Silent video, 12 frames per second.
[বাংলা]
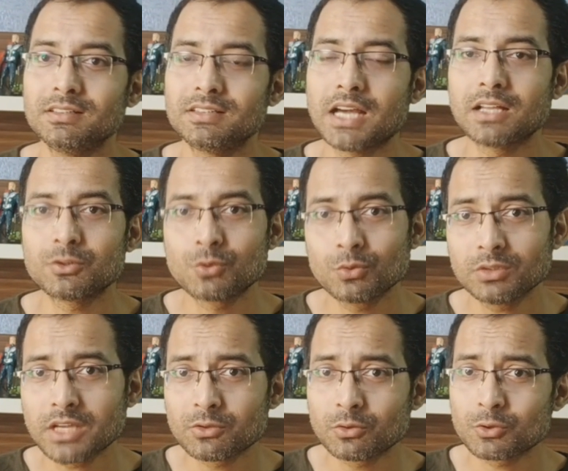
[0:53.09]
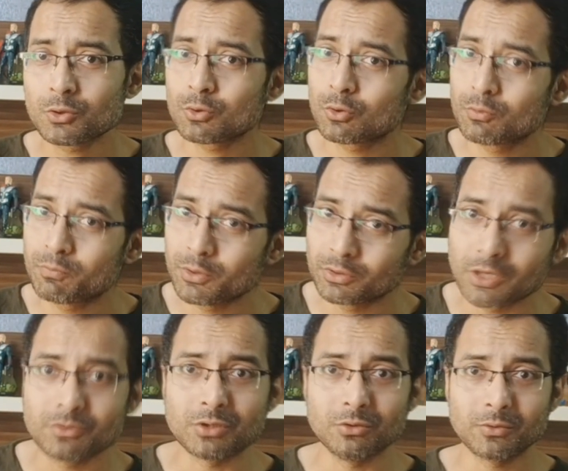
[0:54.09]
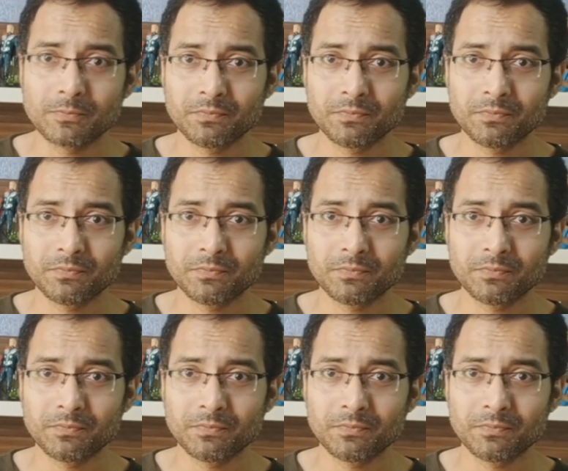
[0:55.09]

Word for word: তার জন্য তার যথেষ্ট জনপ্রিয়তাও ছিল